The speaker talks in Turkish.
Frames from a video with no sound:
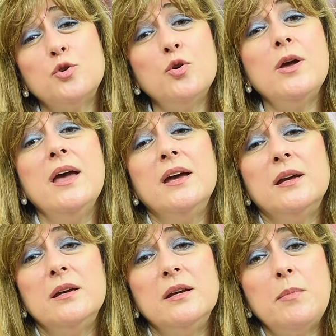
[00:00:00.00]
Çünkü
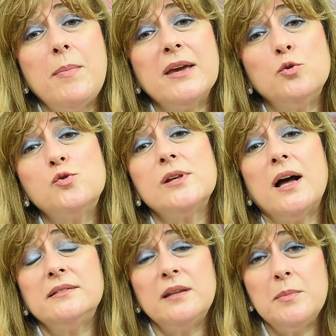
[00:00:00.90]
e, bebek 3
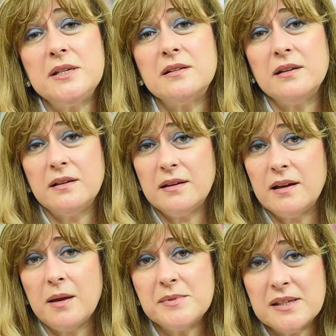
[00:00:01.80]
saatte bir
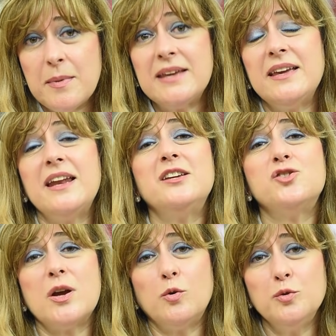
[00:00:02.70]
e, emzirmek
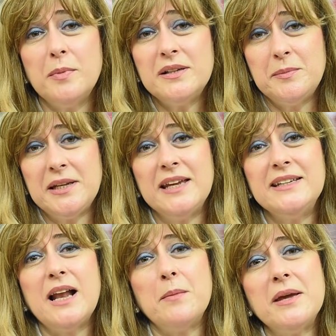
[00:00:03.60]
gerekecek, onun bakımıyla
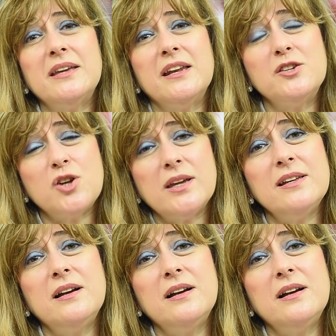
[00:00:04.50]
ilgilenmek gerekecek.